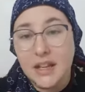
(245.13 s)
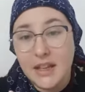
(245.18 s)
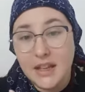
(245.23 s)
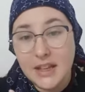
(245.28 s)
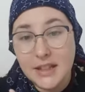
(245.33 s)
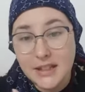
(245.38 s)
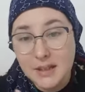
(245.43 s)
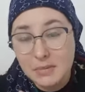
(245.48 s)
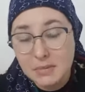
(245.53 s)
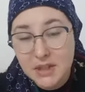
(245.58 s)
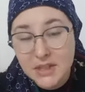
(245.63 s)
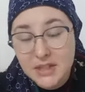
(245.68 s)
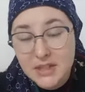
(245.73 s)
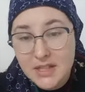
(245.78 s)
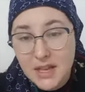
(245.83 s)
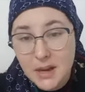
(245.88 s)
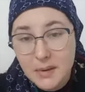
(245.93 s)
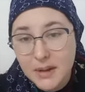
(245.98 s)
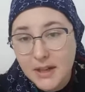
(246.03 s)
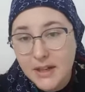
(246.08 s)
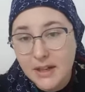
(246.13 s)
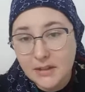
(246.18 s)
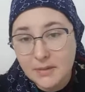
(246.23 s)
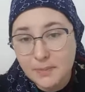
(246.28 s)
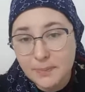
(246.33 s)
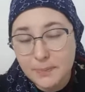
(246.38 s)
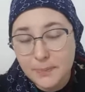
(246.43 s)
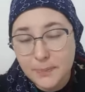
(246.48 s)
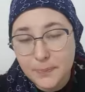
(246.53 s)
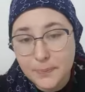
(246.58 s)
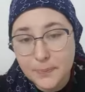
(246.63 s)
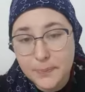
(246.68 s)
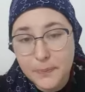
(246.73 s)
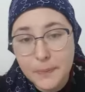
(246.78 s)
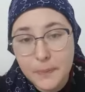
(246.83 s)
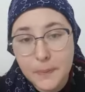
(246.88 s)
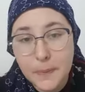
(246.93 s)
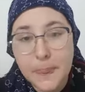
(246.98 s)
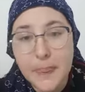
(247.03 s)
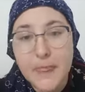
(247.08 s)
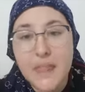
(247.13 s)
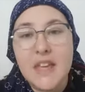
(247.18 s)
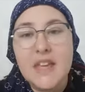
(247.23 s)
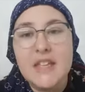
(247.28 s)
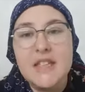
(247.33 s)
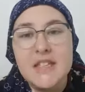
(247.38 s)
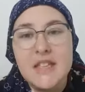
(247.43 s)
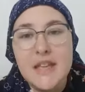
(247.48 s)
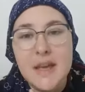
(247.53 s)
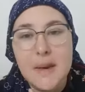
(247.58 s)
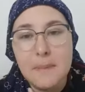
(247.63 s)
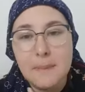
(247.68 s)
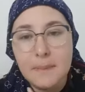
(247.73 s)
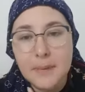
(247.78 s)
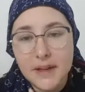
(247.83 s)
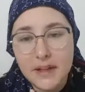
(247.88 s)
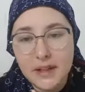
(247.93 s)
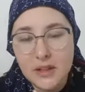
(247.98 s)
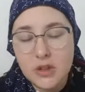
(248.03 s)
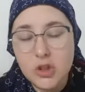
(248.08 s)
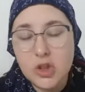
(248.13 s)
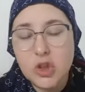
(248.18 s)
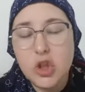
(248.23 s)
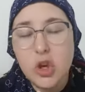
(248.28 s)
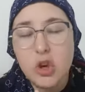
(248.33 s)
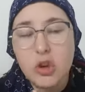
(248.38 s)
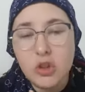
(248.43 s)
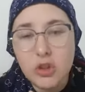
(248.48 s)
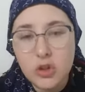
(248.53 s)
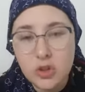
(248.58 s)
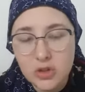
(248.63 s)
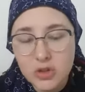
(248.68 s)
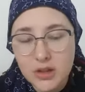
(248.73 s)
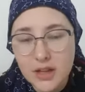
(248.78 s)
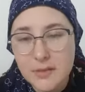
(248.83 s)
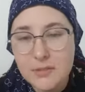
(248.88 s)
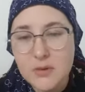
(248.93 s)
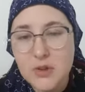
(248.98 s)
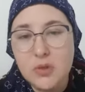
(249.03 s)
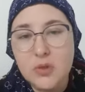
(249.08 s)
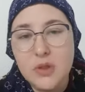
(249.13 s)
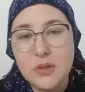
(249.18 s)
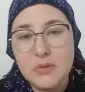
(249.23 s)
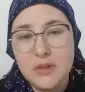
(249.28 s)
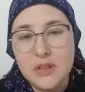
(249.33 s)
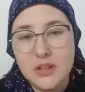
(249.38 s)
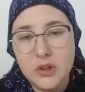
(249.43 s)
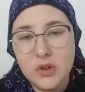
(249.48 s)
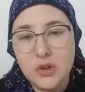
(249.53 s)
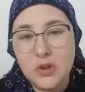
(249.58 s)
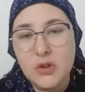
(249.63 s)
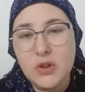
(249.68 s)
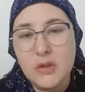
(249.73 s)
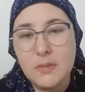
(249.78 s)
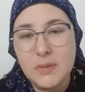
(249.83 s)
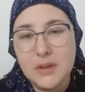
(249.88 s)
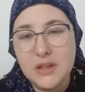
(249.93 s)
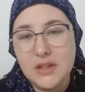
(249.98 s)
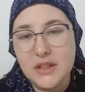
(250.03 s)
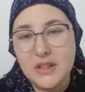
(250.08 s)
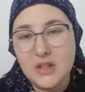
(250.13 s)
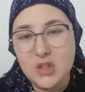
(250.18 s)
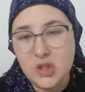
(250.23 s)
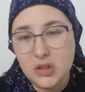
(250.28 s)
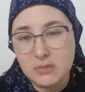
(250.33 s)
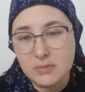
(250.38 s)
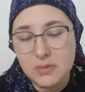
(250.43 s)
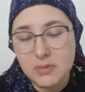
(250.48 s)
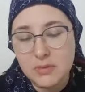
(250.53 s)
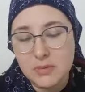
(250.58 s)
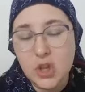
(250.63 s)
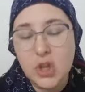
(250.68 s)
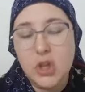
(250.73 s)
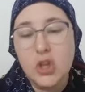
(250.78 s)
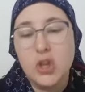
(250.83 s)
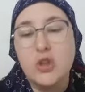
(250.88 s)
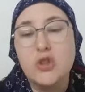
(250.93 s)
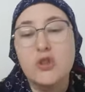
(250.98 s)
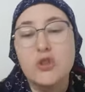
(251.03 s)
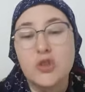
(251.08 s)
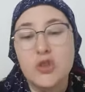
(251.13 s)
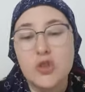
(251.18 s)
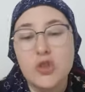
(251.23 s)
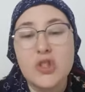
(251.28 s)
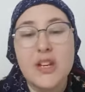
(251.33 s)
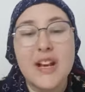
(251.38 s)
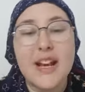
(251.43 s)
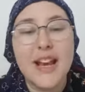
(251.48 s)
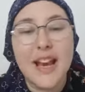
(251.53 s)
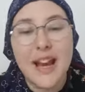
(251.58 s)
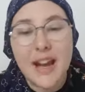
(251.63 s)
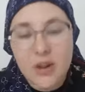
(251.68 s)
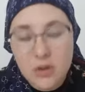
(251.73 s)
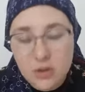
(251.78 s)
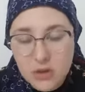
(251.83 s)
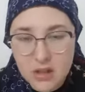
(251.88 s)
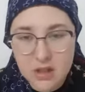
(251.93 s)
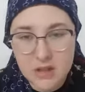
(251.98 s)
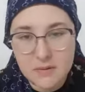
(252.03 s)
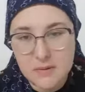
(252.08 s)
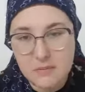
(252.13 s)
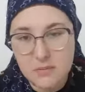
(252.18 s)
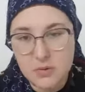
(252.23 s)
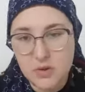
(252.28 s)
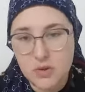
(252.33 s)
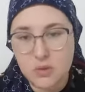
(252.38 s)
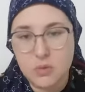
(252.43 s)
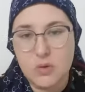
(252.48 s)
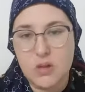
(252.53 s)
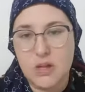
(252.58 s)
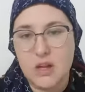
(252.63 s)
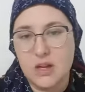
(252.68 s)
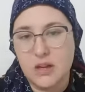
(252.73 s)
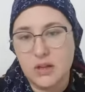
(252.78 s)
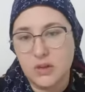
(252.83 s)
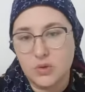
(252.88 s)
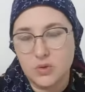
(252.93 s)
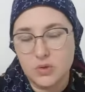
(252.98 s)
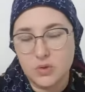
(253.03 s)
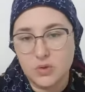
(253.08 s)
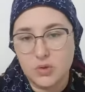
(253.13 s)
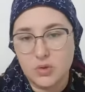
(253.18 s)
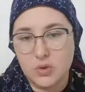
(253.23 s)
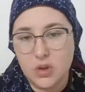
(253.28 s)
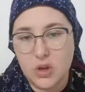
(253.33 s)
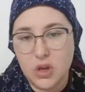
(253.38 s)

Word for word: Y también saber que siempre todo, absolutamente todo depende de Hashem. Nosotros claro que debemos de cuidarnos